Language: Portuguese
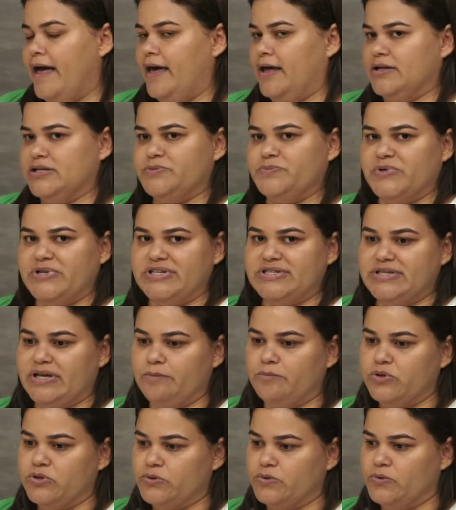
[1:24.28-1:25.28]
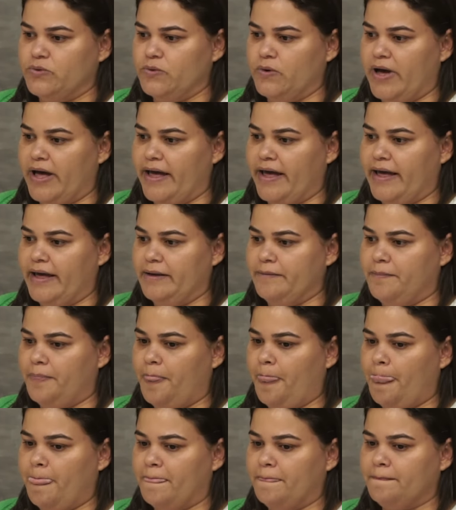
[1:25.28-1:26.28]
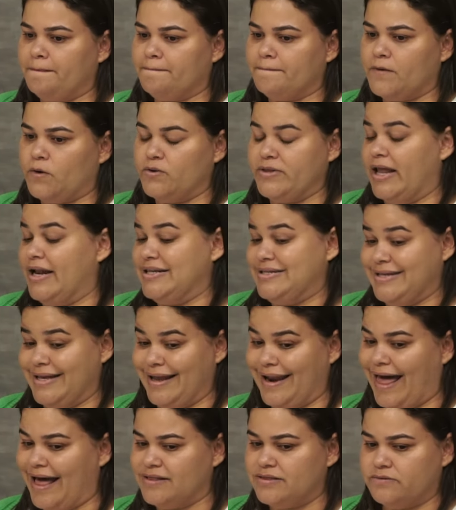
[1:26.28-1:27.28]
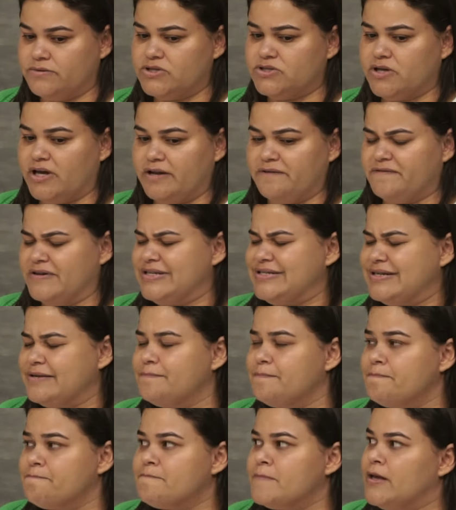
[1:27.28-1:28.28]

Elas, por exemplo, é, quando elas relatam a história, falo assim: